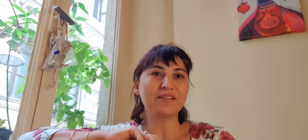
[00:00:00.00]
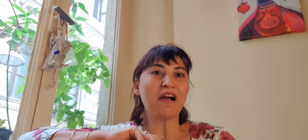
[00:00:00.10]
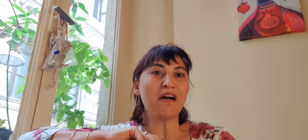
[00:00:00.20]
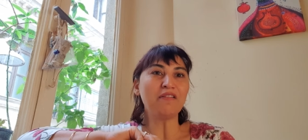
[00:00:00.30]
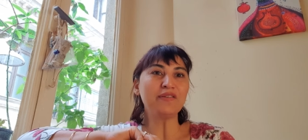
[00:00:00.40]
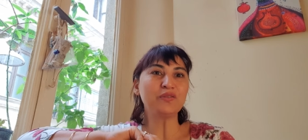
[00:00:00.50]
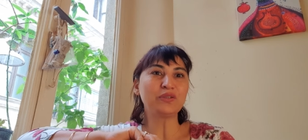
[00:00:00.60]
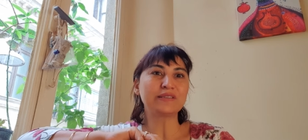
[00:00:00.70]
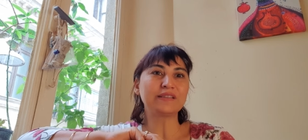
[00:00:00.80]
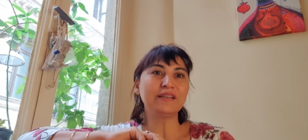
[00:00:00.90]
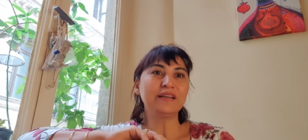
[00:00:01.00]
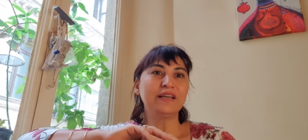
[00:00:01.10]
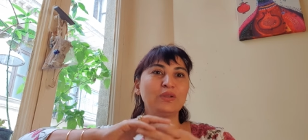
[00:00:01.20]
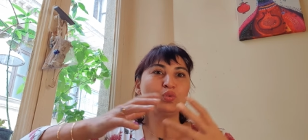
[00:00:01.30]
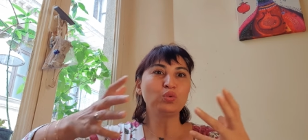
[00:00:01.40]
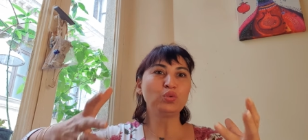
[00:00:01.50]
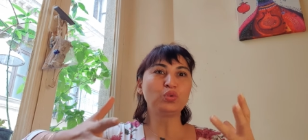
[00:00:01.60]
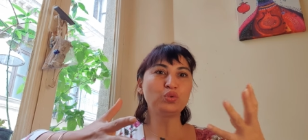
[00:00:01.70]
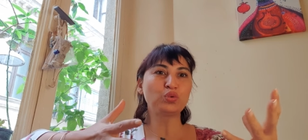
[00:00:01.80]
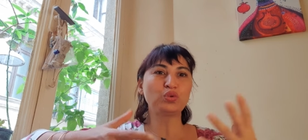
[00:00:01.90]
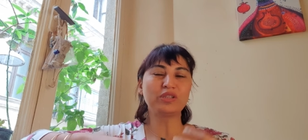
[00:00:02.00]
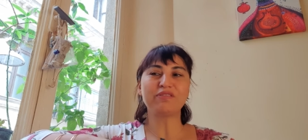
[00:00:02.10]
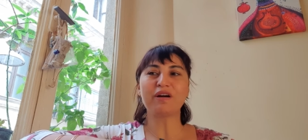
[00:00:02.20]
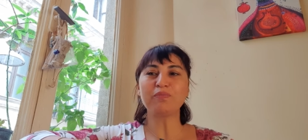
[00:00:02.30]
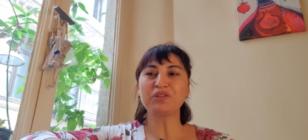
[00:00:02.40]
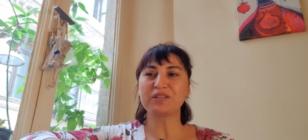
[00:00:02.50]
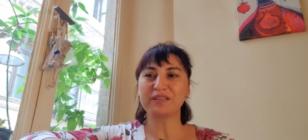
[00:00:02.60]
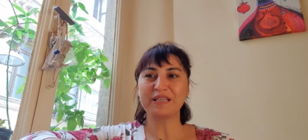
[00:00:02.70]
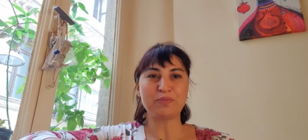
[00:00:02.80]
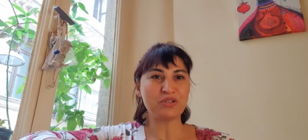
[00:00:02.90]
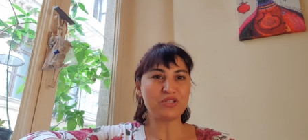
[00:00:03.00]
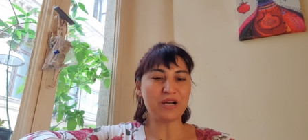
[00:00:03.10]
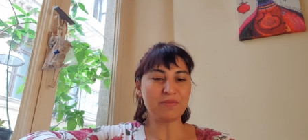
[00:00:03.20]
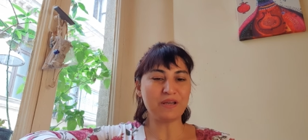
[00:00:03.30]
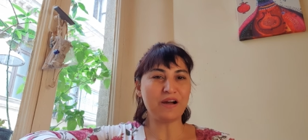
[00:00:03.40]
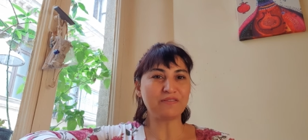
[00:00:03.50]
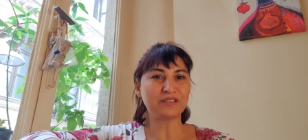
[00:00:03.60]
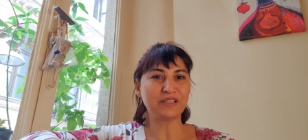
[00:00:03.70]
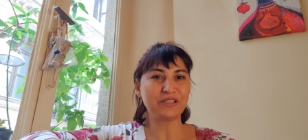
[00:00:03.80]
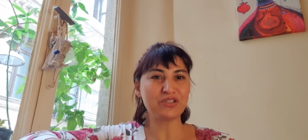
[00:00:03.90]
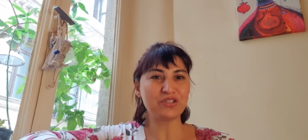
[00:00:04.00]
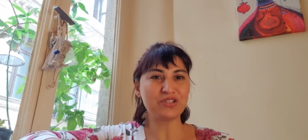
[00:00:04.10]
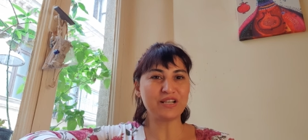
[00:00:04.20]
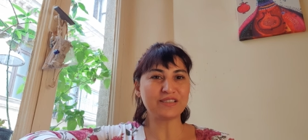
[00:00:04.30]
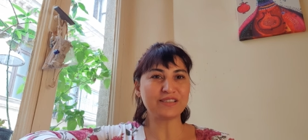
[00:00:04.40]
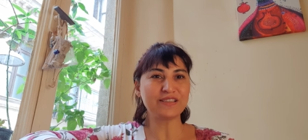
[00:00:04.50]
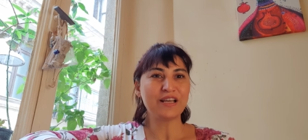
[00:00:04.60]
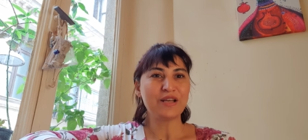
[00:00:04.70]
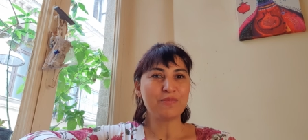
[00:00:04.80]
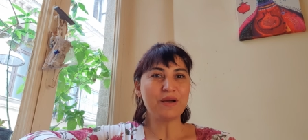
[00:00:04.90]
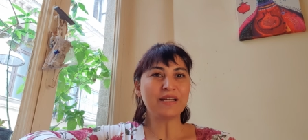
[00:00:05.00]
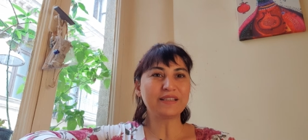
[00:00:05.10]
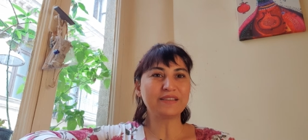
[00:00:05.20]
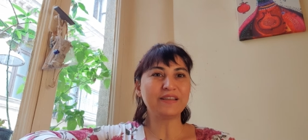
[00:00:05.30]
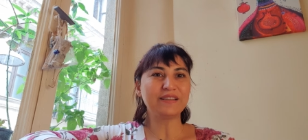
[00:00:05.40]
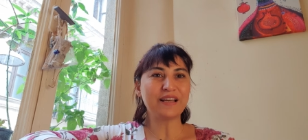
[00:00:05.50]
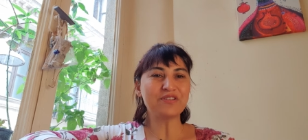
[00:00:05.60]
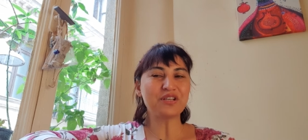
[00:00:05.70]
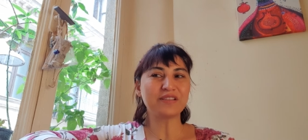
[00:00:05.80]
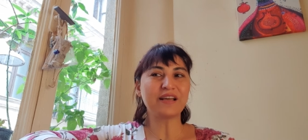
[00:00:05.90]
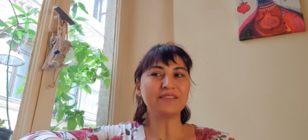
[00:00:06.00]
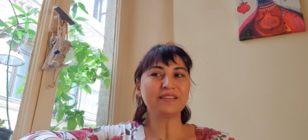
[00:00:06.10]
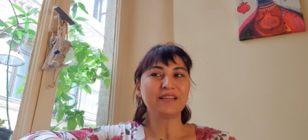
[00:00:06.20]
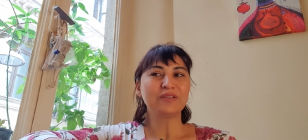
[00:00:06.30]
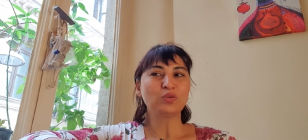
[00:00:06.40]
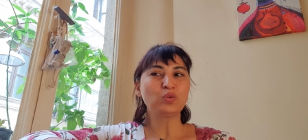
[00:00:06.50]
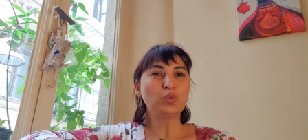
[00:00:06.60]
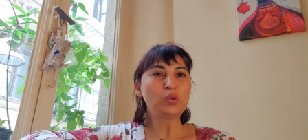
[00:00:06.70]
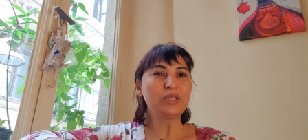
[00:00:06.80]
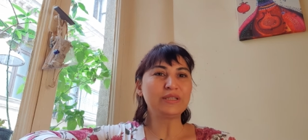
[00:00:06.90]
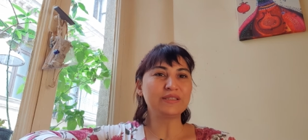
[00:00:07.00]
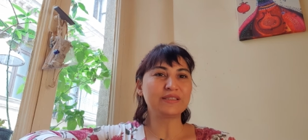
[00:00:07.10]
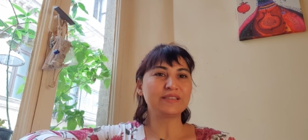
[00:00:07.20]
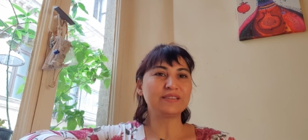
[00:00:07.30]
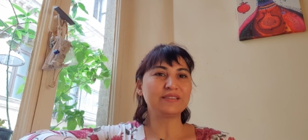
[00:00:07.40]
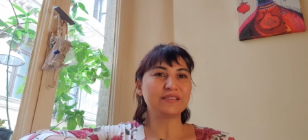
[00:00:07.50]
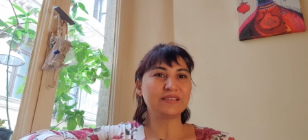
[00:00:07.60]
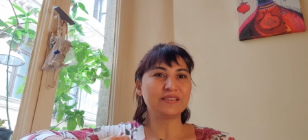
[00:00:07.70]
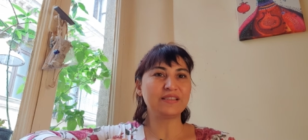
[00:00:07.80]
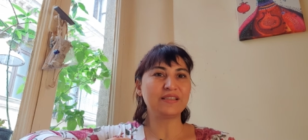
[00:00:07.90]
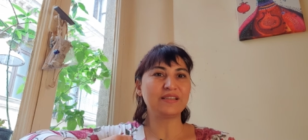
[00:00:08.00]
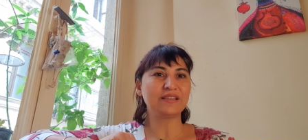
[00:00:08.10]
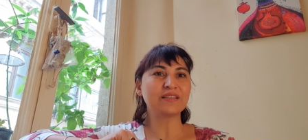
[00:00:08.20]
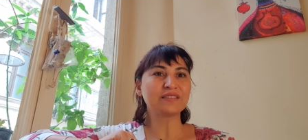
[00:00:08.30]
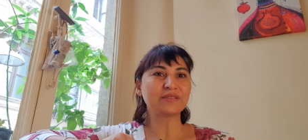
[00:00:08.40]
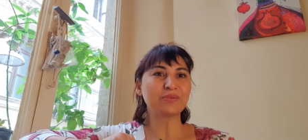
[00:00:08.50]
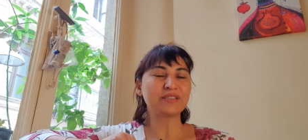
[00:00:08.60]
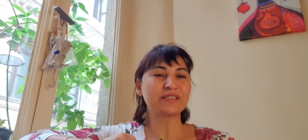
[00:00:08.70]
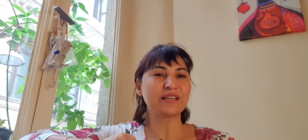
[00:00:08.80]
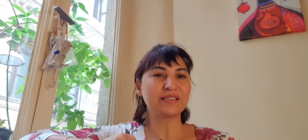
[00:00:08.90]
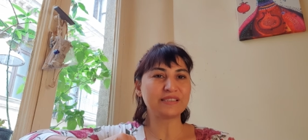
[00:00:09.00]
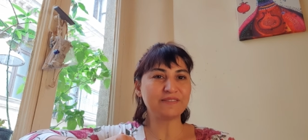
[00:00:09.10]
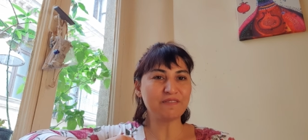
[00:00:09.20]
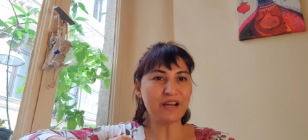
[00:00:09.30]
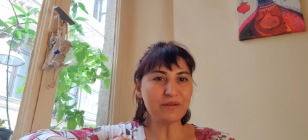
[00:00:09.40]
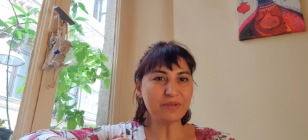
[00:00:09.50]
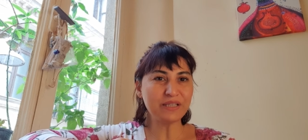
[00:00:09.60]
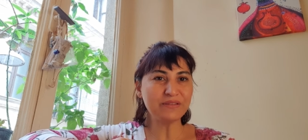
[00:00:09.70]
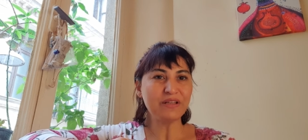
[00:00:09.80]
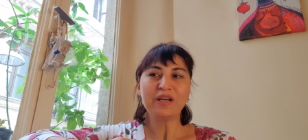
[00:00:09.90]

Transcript: kahve verirse duygunuzun tavan yapacağı bir haftayı yaşayacaksınız. Belki de gerçekten duygularınızın sizi yanıltmasına izin vermeyin.